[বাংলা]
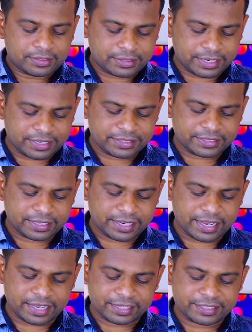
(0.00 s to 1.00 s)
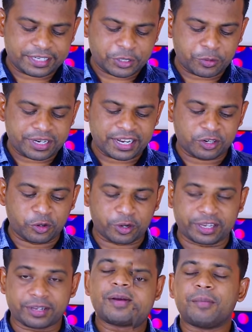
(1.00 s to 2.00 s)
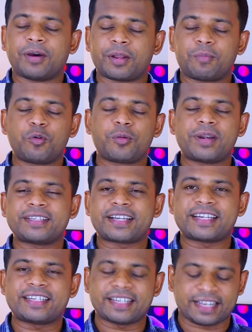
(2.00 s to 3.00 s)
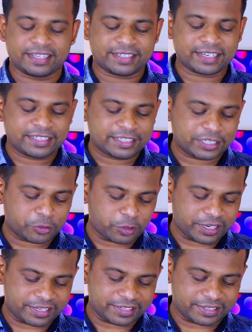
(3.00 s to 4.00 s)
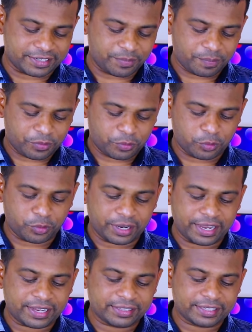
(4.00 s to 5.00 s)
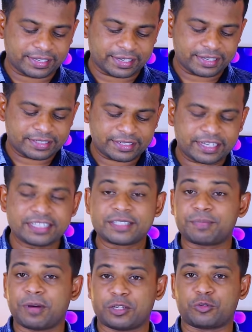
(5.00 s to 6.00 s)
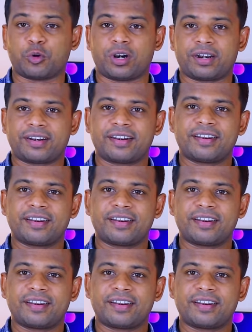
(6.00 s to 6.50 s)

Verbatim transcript: সেটিংস থেকে এখানে সিকিউরিটি অ্যান্ড লগিং মানে পূর্বের জায়গার সেই কাছাকাছিতে চলে এসেছি সো এখান থেকে চেঞ্জ পাসওয়ার্ড